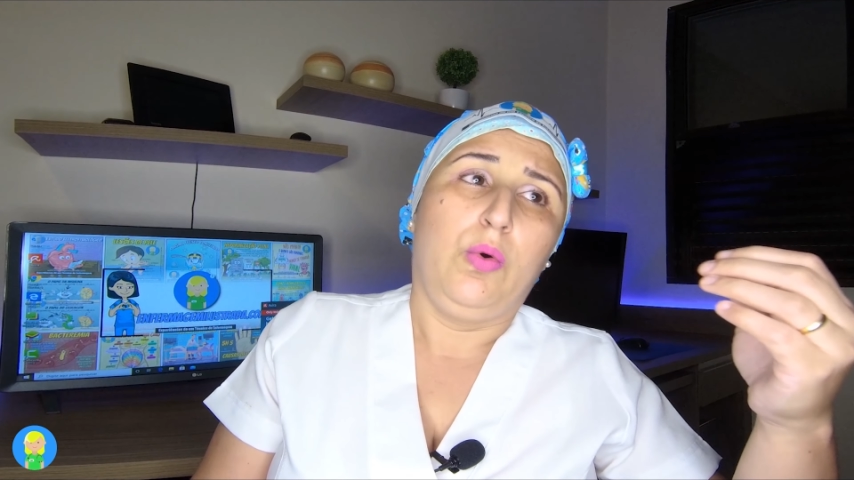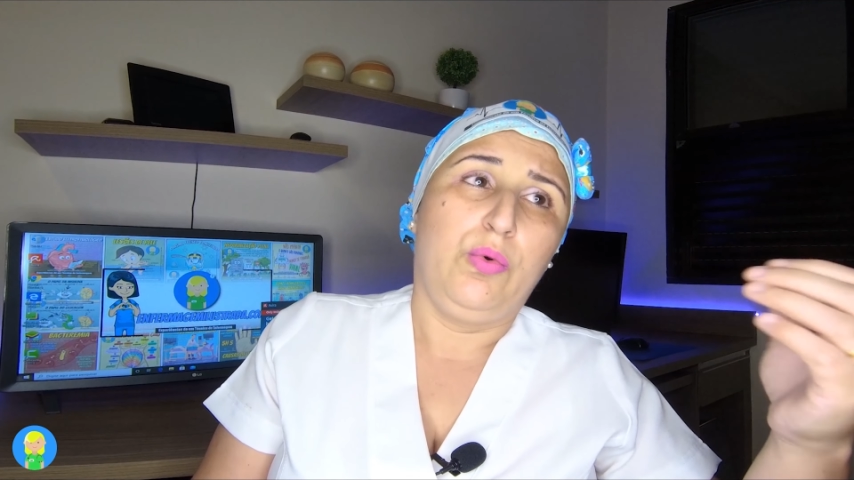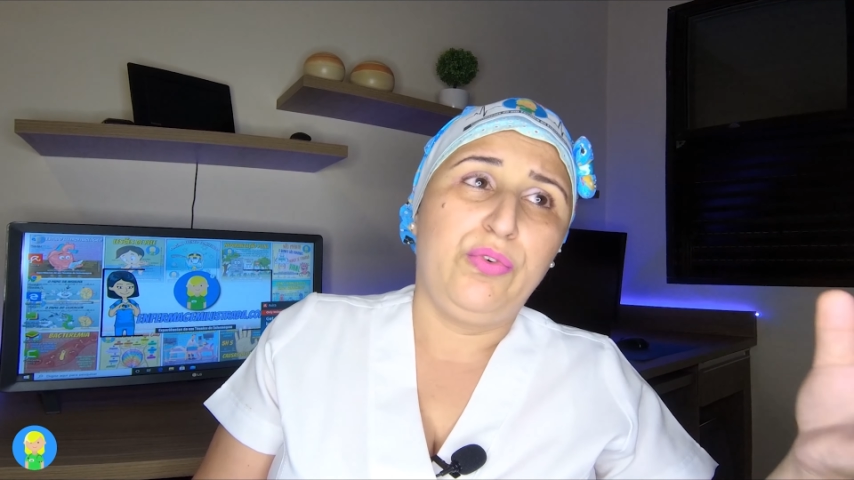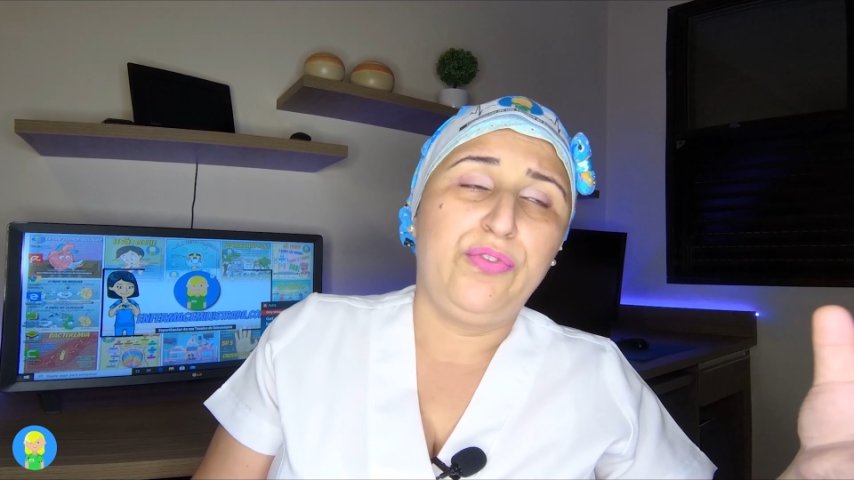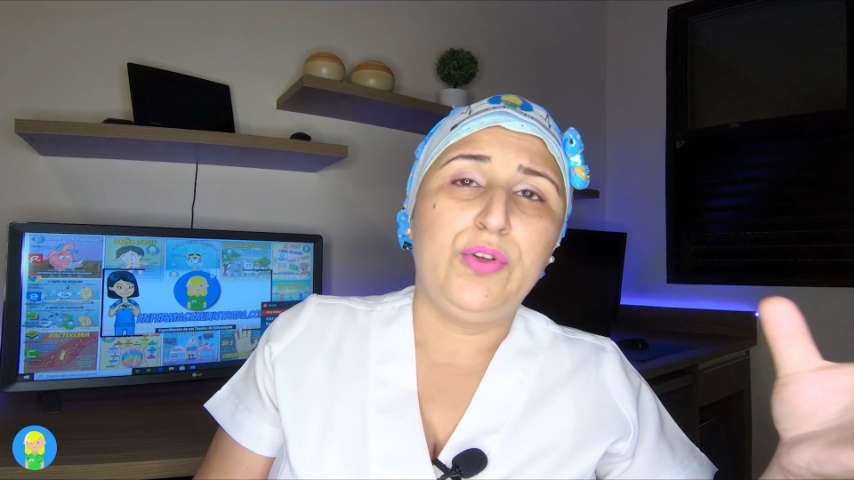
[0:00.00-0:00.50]

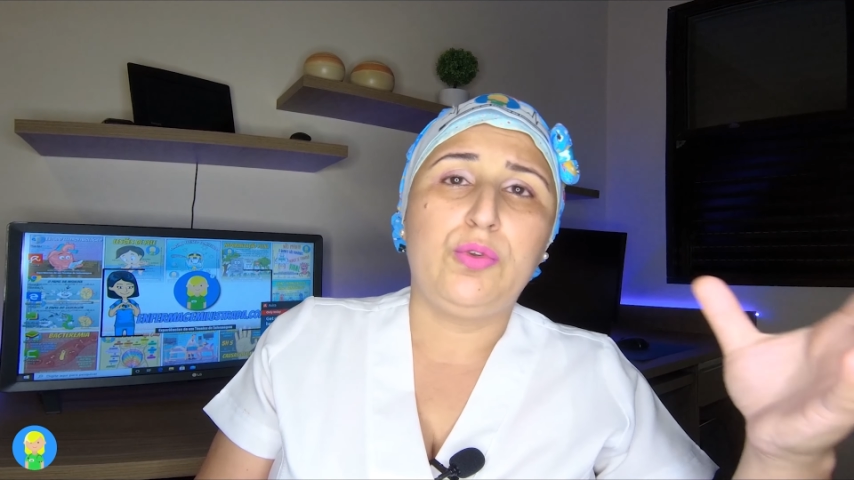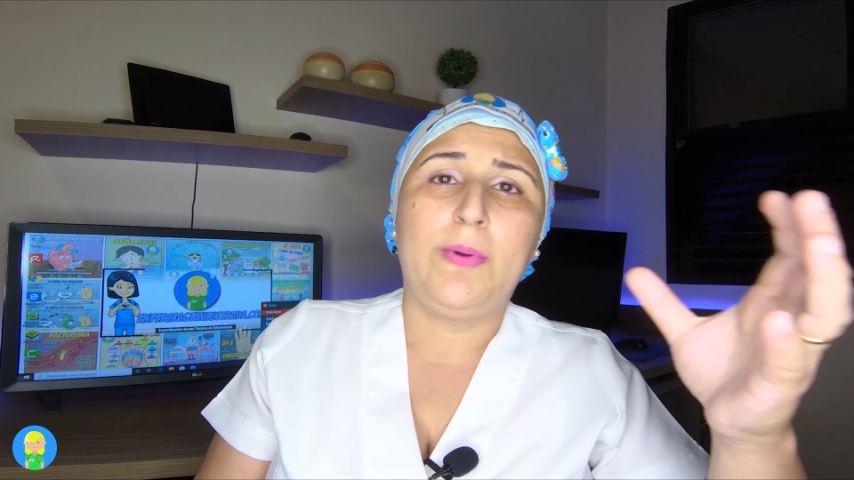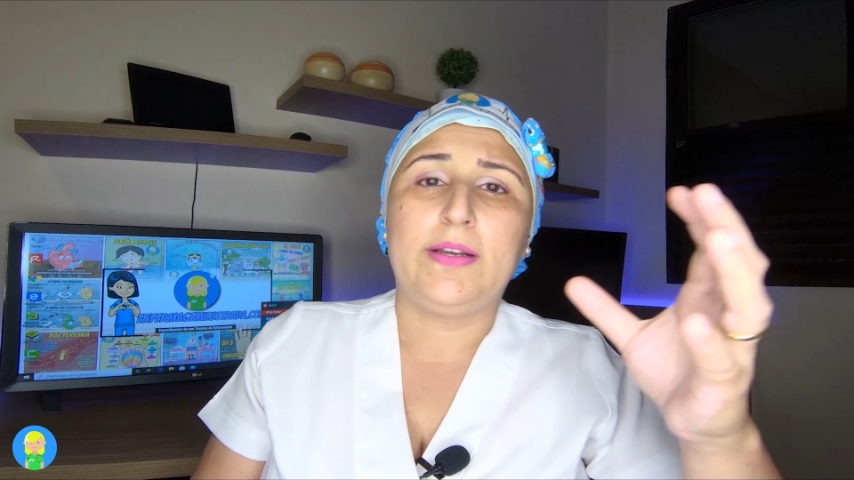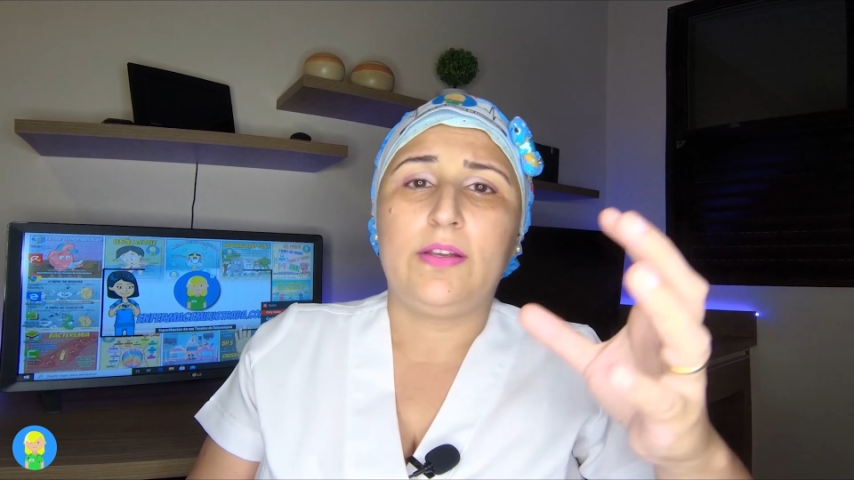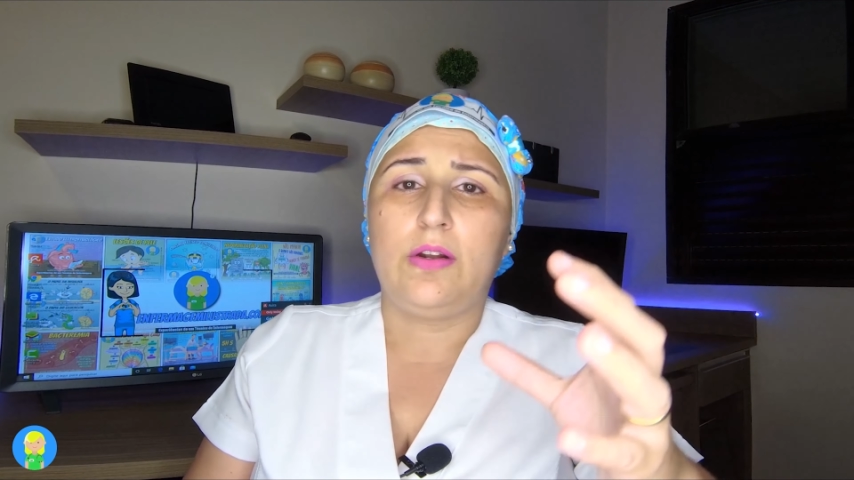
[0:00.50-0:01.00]
O filtro
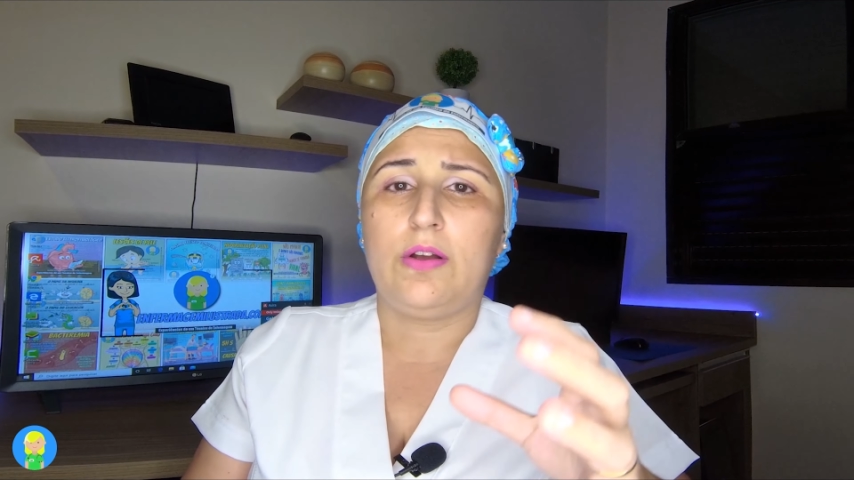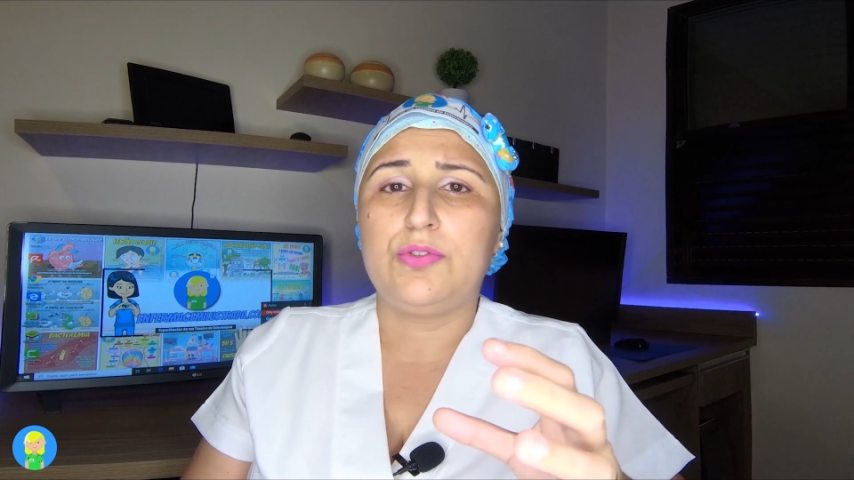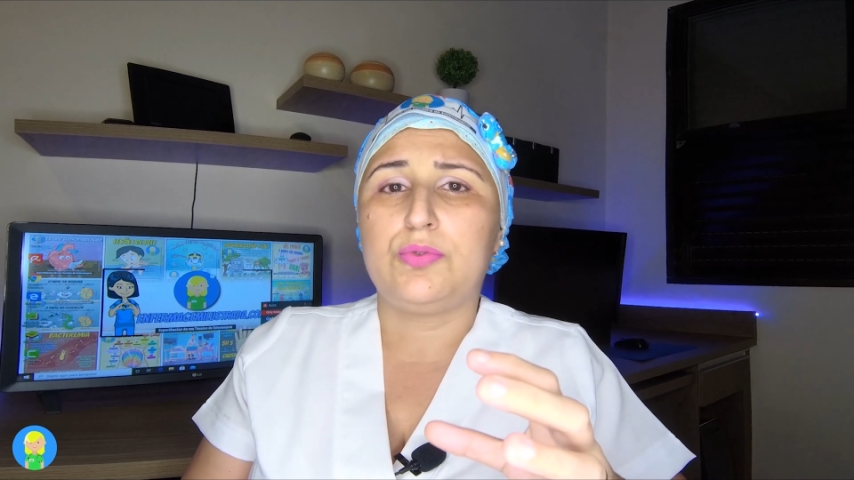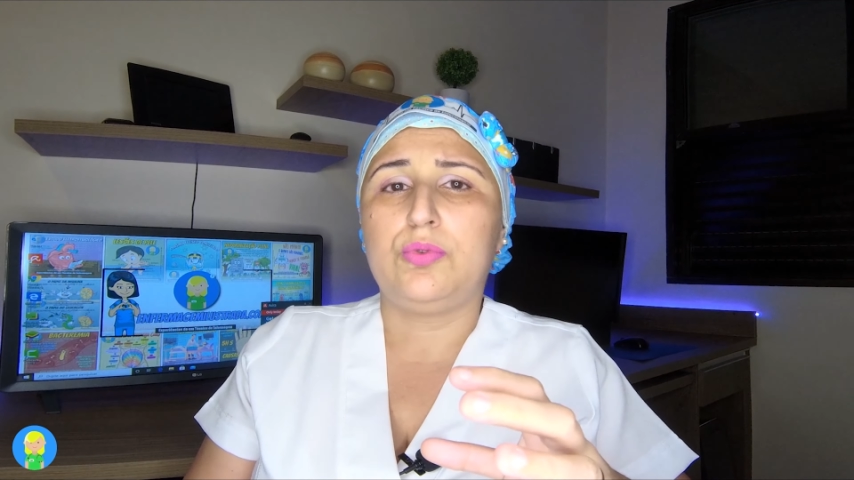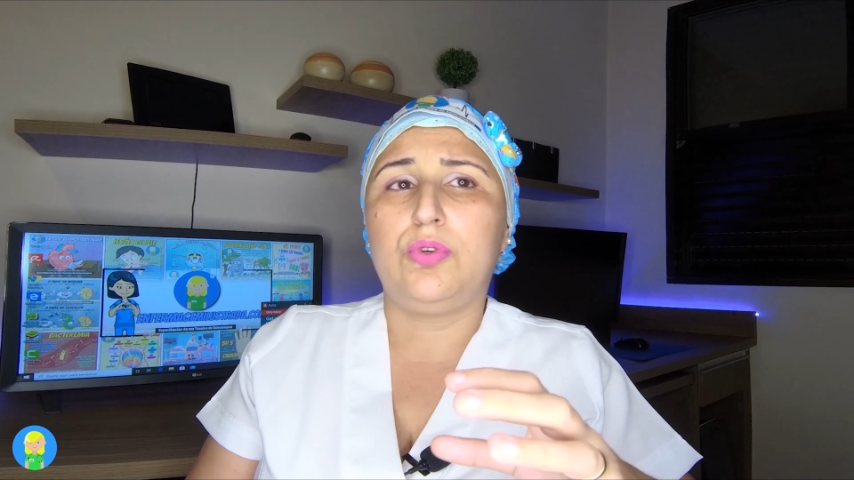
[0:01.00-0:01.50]
bacteriológico,